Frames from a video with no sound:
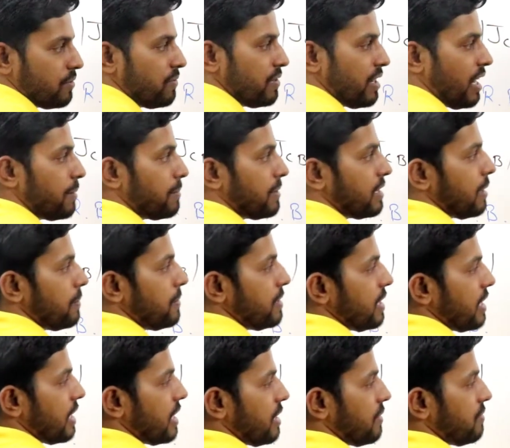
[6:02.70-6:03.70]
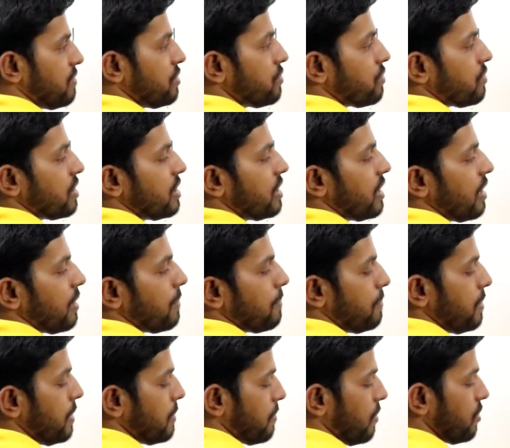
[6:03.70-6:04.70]
फिलहाल मैंने अभी निगेटिव से जोड़ दिया
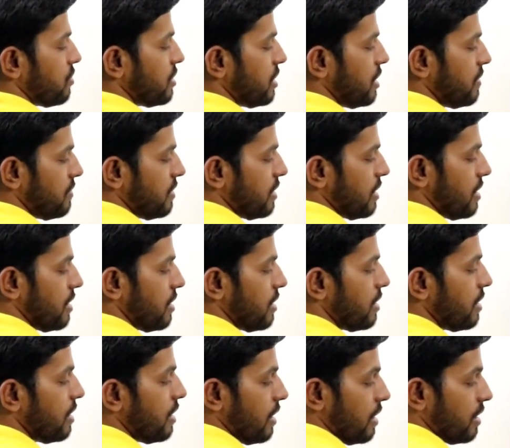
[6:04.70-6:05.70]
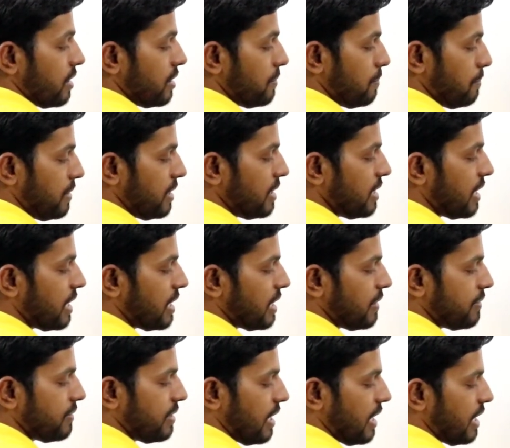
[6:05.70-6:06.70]
पी पॉजिटिव से पी
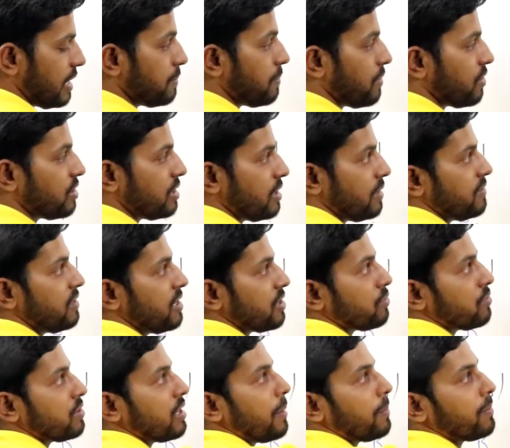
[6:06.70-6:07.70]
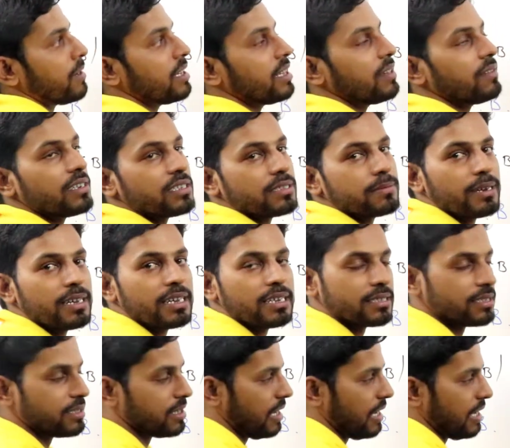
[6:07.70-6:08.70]
निगेटिव से एन पॉजिटिव से तो ये आपका रिवर्स
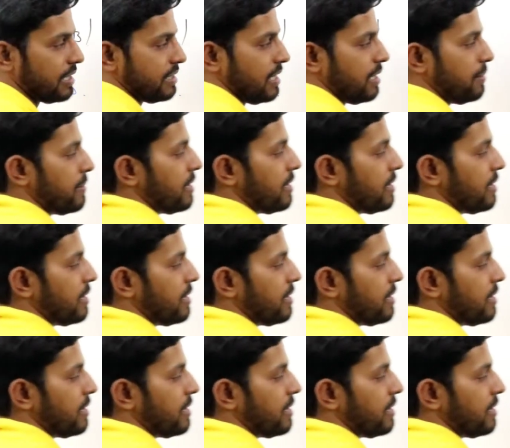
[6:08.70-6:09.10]
बायस ऐसे ही